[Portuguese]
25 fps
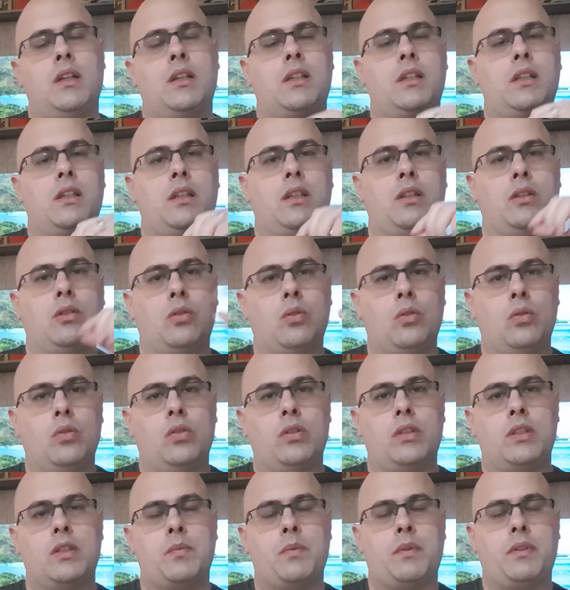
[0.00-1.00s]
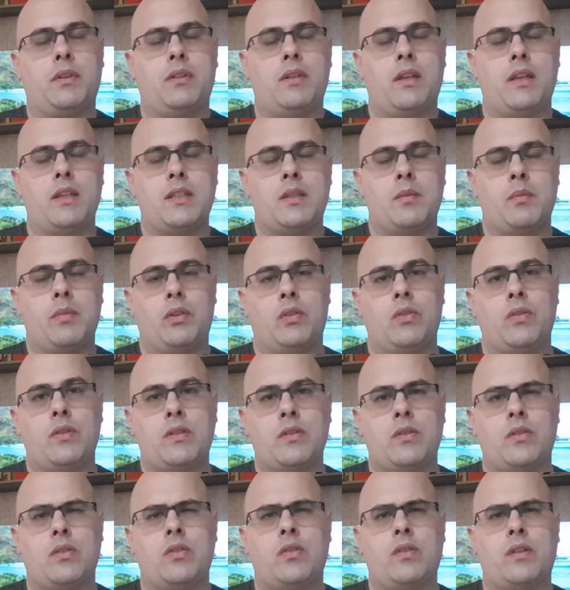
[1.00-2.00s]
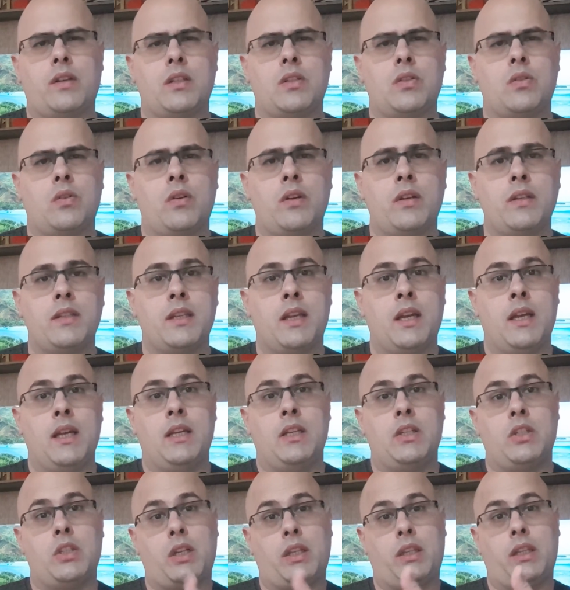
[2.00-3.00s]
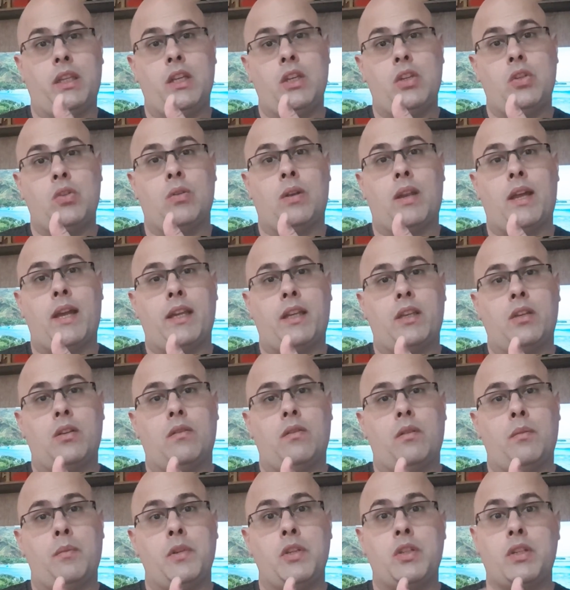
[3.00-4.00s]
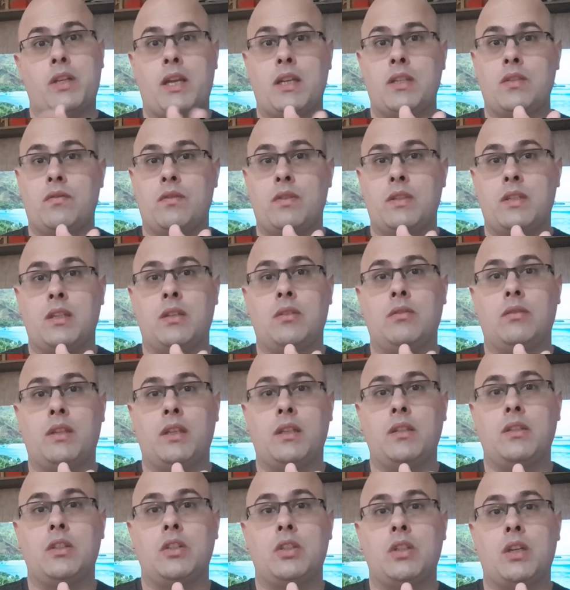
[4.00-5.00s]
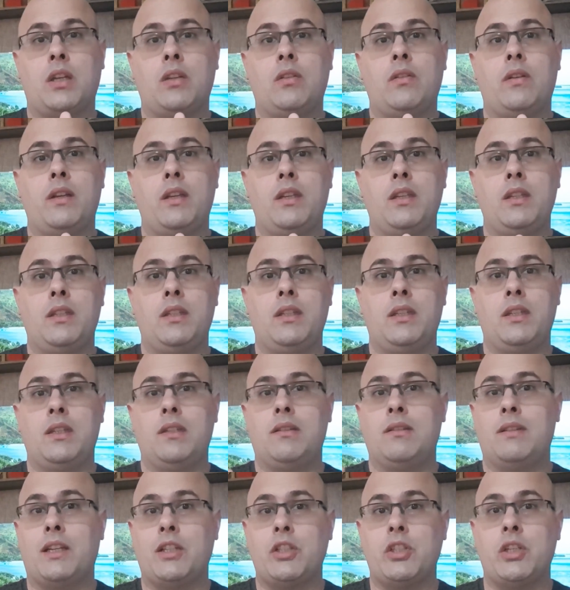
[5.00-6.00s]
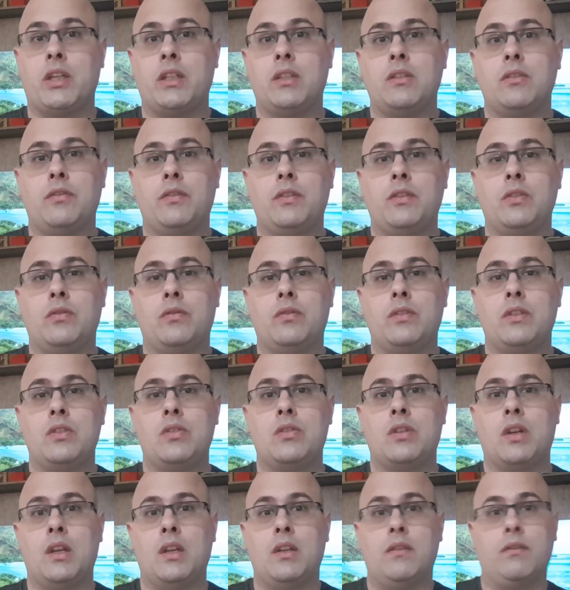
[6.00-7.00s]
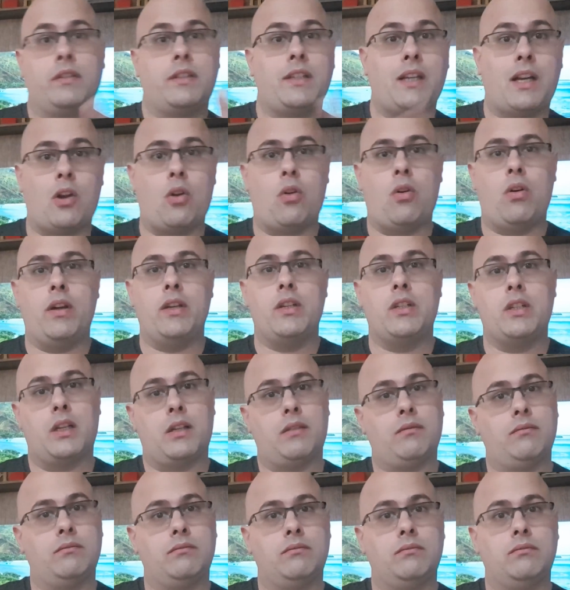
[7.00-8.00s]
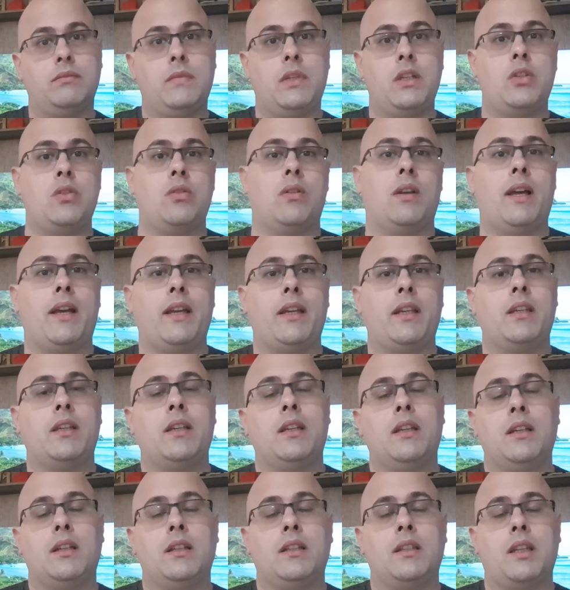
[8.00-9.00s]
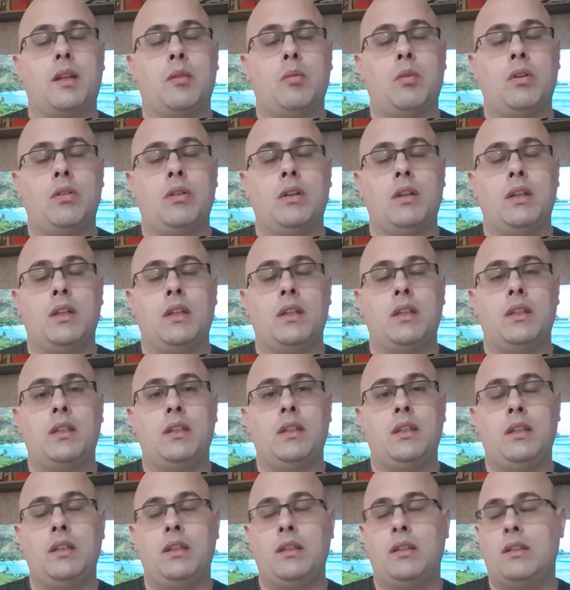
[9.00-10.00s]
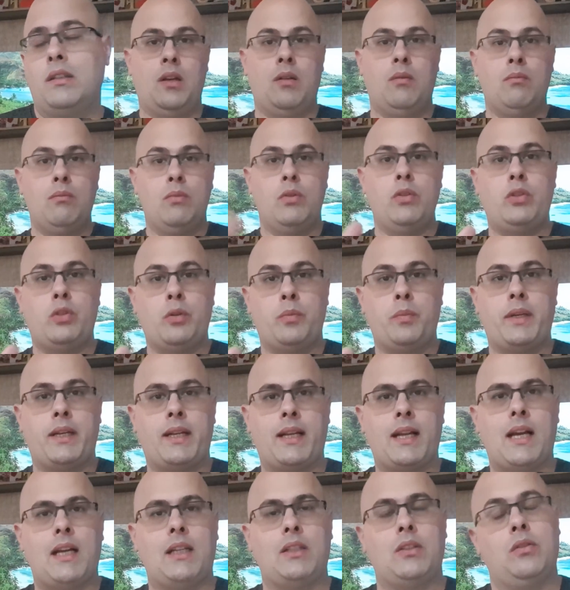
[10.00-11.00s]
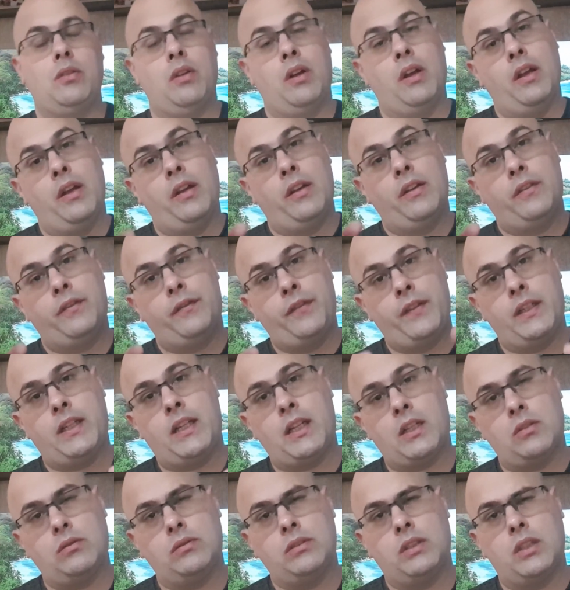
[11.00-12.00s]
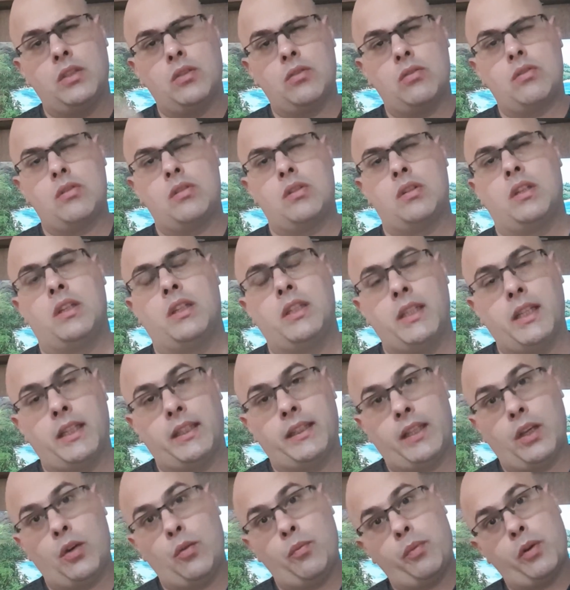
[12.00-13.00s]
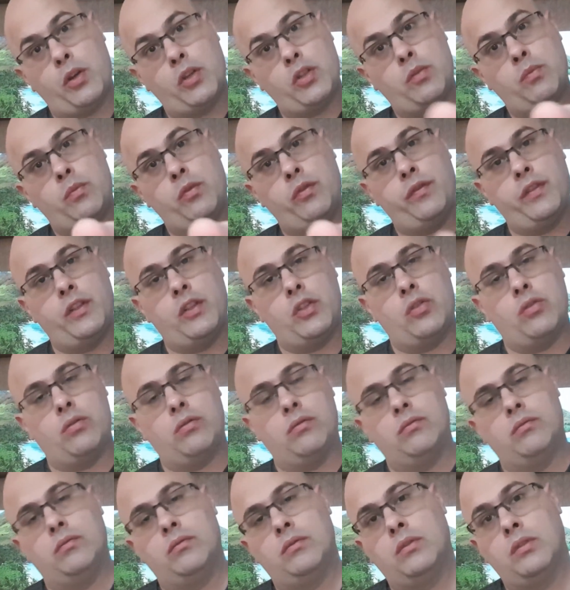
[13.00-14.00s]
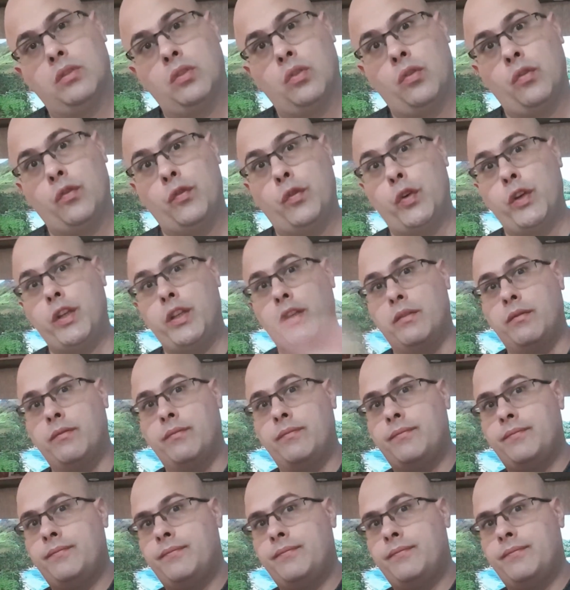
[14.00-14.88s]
clique em todas para receber todas as notificações. Já deixa o like novamente, caso você não tenha deixado ainda e está chegando no fim do vídeo. Já corre, já deixa o like, tá bom? E muito obrigado, fica com Deus e até o próximo vídeo. Fui!